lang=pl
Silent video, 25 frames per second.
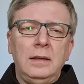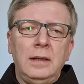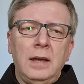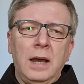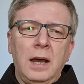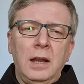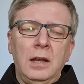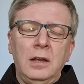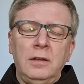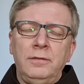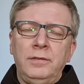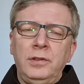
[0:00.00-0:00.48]

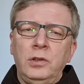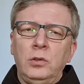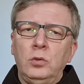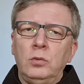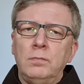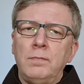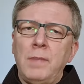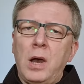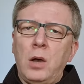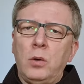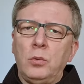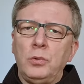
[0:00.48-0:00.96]
ale wielu
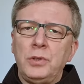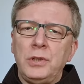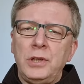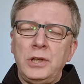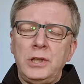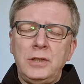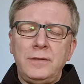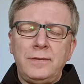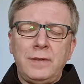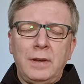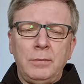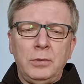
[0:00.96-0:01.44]

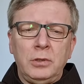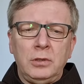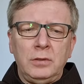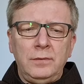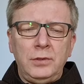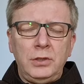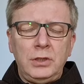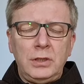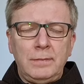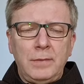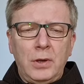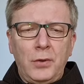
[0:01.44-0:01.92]
małżeństw, a
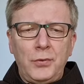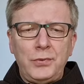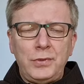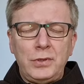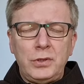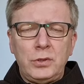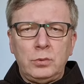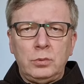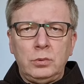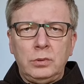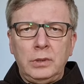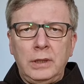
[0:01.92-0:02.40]
mianowicie
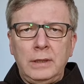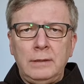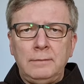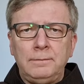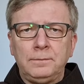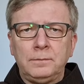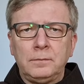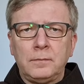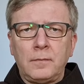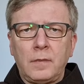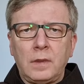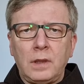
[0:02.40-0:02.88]
małżeństw, które
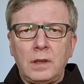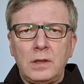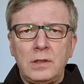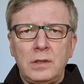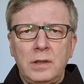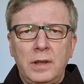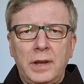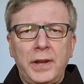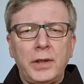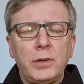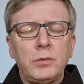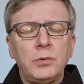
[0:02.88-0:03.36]

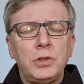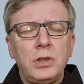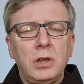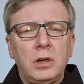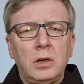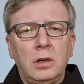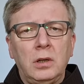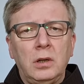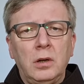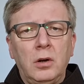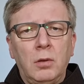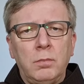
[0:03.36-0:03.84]
starają
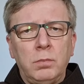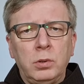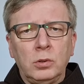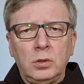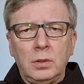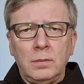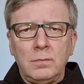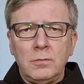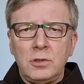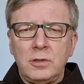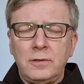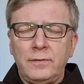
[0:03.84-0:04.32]
się o
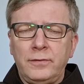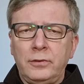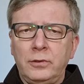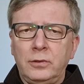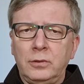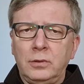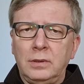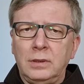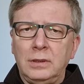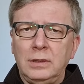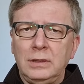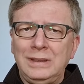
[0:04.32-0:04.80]

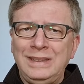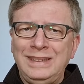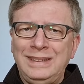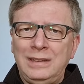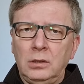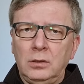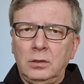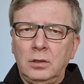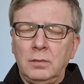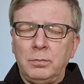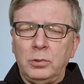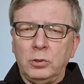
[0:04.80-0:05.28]
potomstwo i
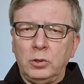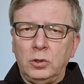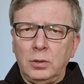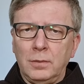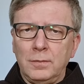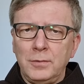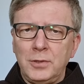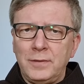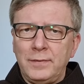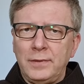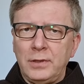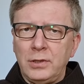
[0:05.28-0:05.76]
tego
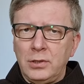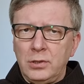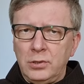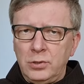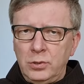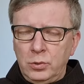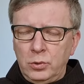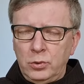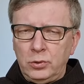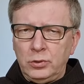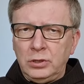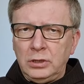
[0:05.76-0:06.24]
potomstwa z
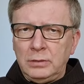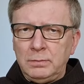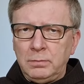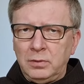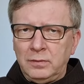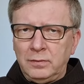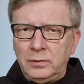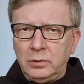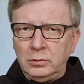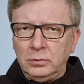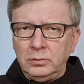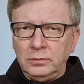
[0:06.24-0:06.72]
różnych
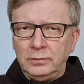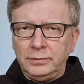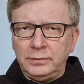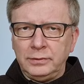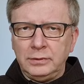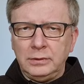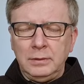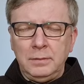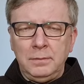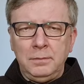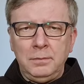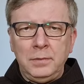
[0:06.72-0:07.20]
powodów
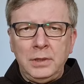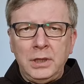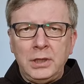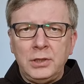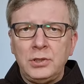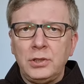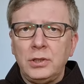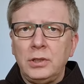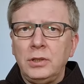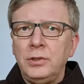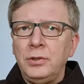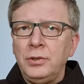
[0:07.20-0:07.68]

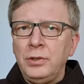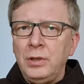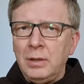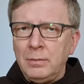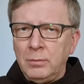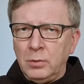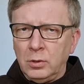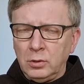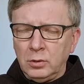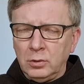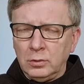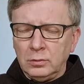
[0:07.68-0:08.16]
mieć nie
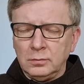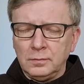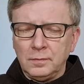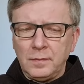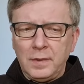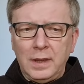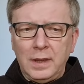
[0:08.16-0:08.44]
mogą.